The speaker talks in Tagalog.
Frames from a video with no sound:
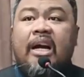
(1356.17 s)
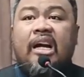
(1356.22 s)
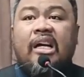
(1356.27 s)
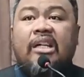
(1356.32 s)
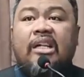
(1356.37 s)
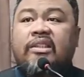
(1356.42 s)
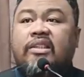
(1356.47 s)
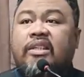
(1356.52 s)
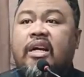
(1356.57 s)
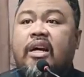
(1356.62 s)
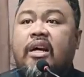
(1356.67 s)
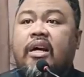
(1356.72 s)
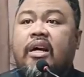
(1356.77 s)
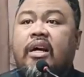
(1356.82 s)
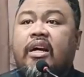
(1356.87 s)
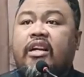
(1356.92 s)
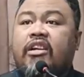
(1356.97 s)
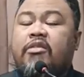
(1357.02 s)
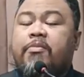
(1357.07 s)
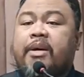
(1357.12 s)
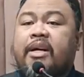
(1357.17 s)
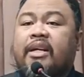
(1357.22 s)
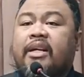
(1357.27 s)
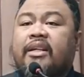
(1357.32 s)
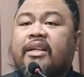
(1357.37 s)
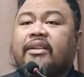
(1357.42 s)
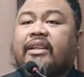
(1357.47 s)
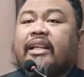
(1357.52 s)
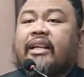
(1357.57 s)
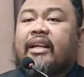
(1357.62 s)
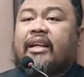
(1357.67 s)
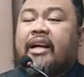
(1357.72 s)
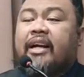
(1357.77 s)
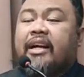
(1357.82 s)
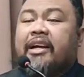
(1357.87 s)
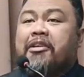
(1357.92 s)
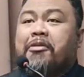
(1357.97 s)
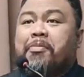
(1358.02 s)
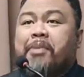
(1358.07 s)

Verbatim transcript: Ano bang ano bang uh,